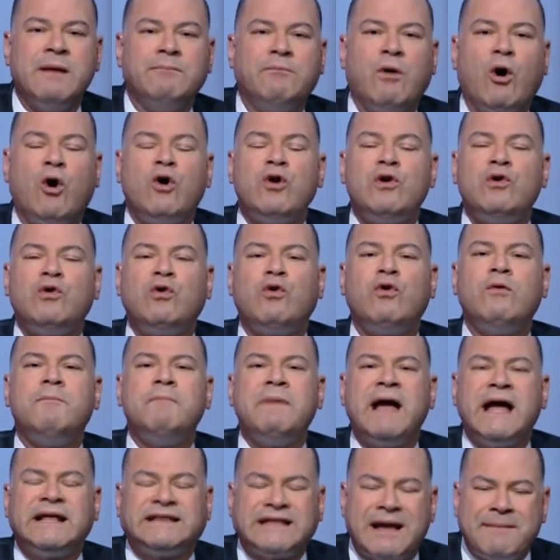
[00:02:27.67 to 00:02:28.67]
بقول له
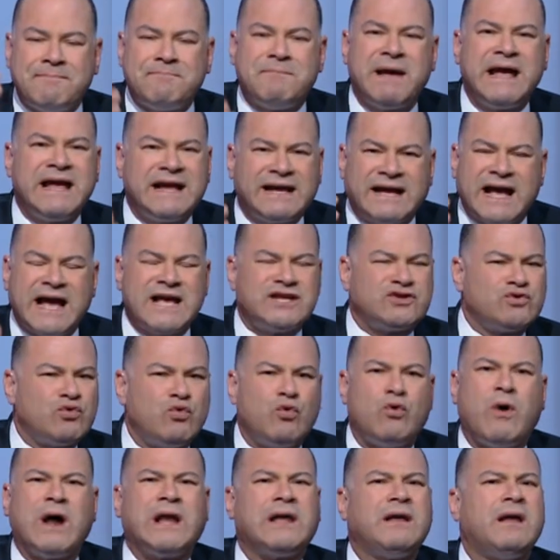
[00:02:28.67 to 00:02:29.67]
ما تم انجازه
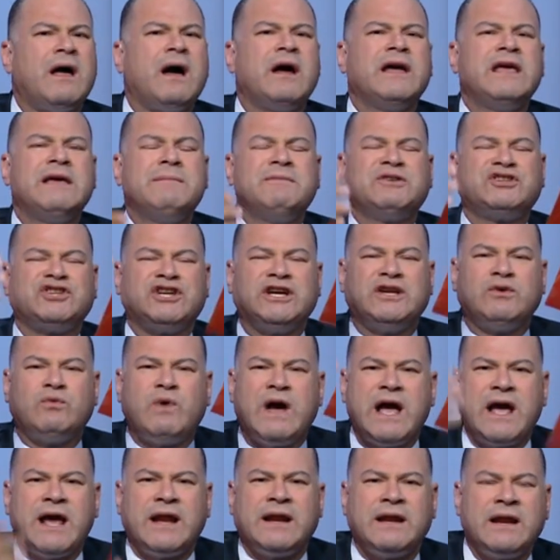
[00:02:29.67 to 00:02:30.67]
والله مش
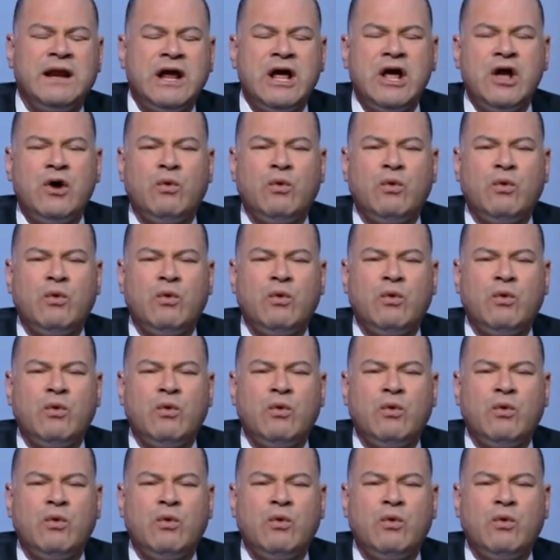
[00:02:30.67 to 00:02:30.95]
عنوان